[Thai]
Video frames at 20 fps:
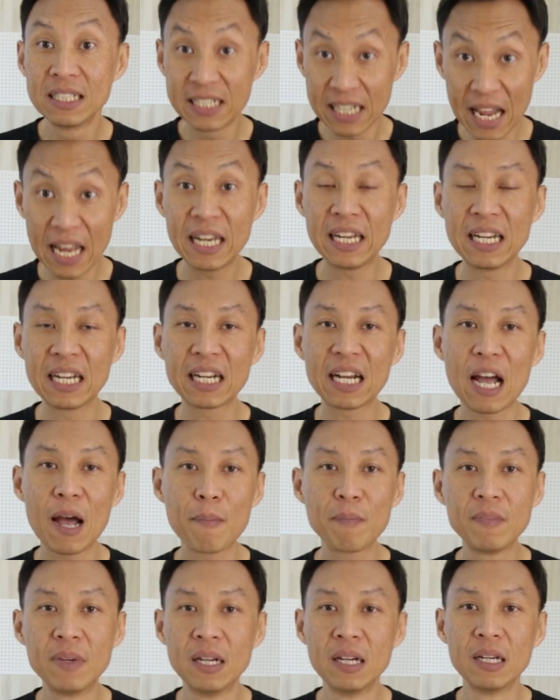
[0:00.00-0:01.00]
เช่นนะค
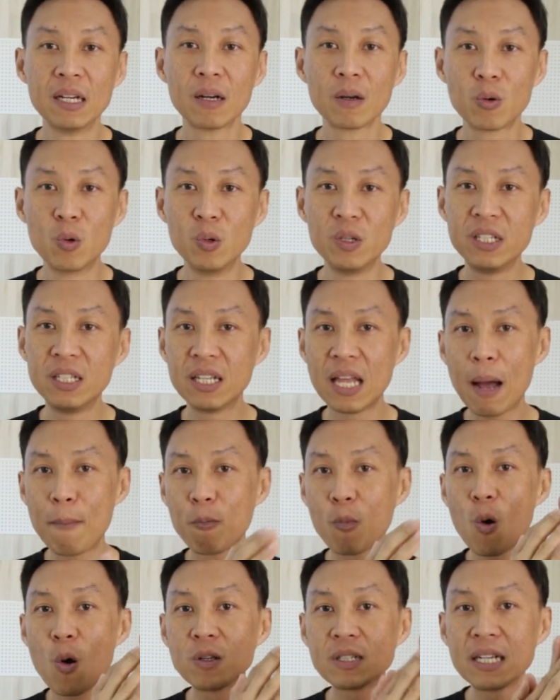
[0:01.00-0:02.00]
รับคุณ
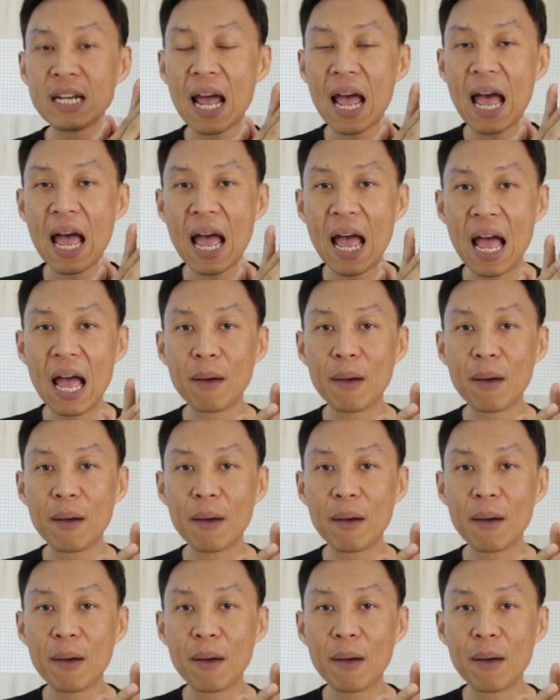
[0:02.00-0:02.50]
ทำโฆษณา